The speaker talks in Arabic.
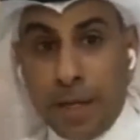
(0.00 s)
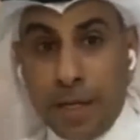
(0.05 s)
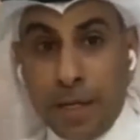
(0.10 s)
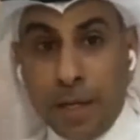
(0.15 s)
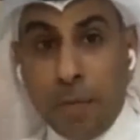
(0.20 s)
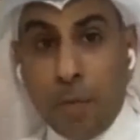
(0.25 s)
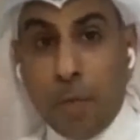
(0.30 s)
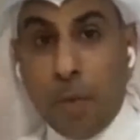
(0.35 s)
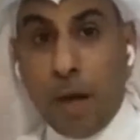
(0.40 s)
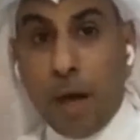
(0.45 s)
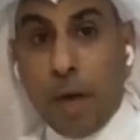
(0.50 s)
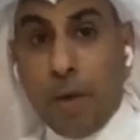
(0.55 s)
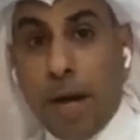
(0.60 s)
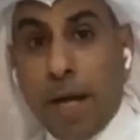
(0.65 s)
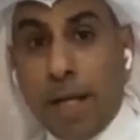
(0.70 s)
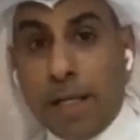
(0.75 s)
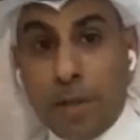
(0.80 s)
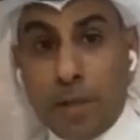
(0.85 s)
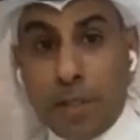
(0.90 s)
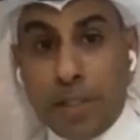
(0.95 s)
هي مباراه
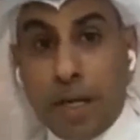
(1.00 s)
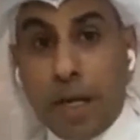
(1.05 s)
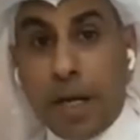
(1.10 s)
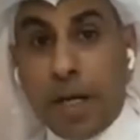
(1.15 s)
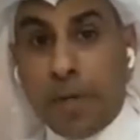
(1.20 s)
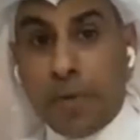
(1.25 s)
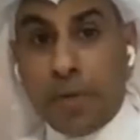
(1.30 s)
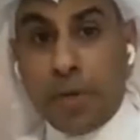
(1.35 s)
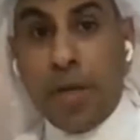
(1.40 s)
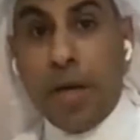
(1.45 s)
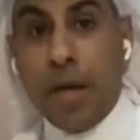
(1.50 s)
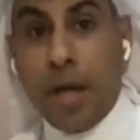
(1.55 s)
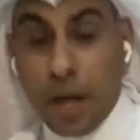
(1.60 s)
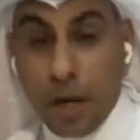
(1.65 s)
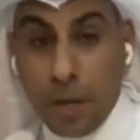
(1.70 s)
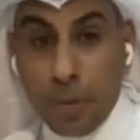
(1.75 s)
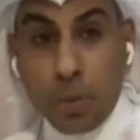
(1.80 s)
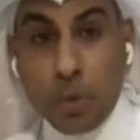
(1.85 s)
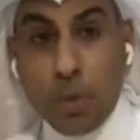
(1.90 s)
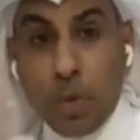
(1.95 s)
واحده وسياخذ
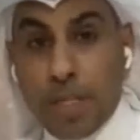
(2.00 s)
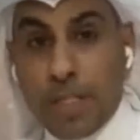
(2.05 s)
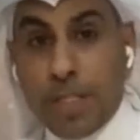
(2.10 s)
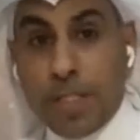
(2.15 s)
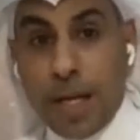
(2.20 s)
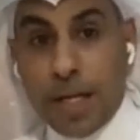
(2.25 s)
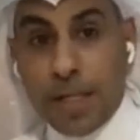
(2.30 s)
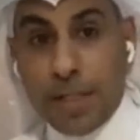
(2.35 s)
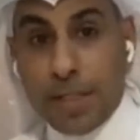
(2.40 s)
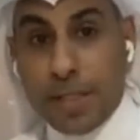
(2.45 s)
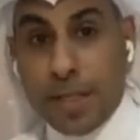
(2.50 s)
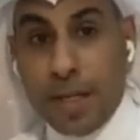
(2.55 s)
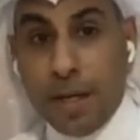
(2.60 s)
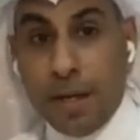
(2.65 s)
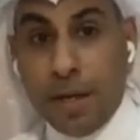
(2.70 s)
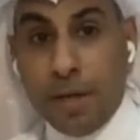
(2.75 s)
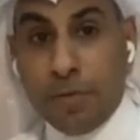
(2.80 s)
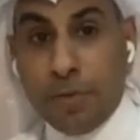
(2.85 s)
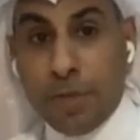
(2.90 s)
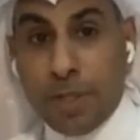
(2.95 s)
البطوله السادسه
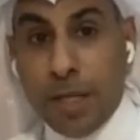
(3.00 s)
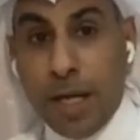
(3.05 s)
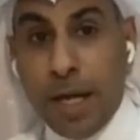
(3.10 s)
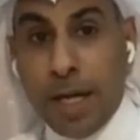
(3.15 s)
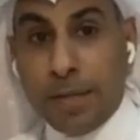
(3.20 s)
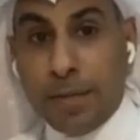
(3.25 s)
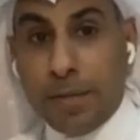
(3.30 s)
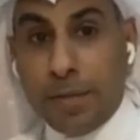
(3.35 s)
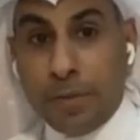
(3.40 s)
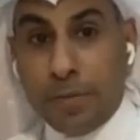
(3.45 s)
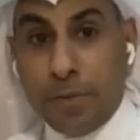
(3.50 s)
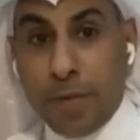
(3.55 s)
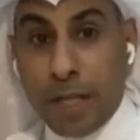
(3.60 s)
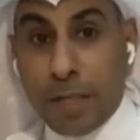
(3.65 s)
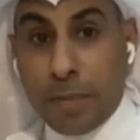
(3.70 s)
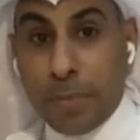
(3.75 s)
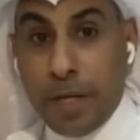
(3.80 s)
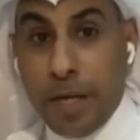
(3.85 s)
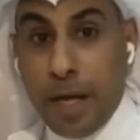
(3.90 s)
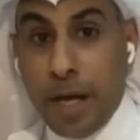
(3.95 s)
في عهد
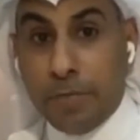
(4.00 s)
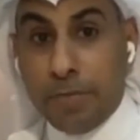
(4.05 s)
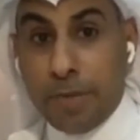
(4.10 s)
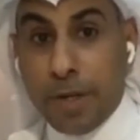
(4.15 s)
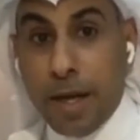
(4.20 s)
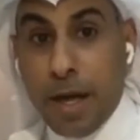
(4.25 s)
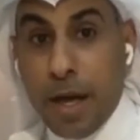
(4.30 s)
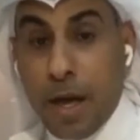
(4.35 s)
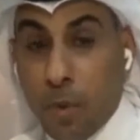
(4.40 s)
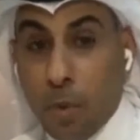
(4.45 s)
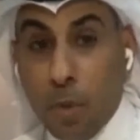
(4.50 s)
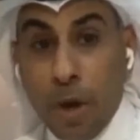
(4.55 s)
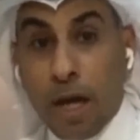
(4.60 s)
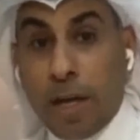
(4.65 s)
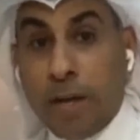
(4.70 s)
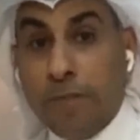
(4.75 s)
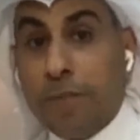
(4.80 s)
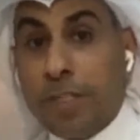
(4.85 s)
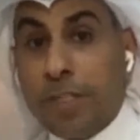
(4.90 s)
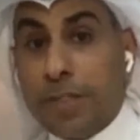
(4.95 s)
فهد بن نافل
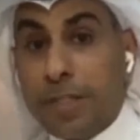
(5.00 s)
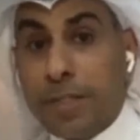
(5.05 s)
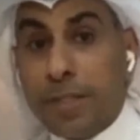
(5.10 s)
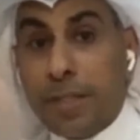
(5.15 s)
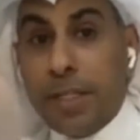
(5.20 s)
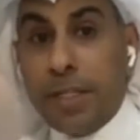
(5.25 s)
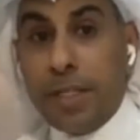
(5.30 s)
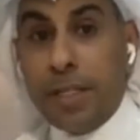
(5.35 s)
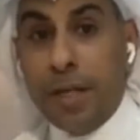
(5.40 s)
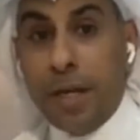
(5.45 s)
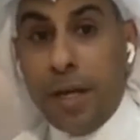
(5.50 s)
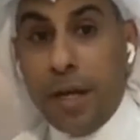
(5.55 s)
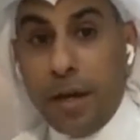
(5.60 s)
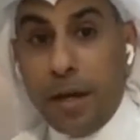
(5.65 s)
ولكن في تصريح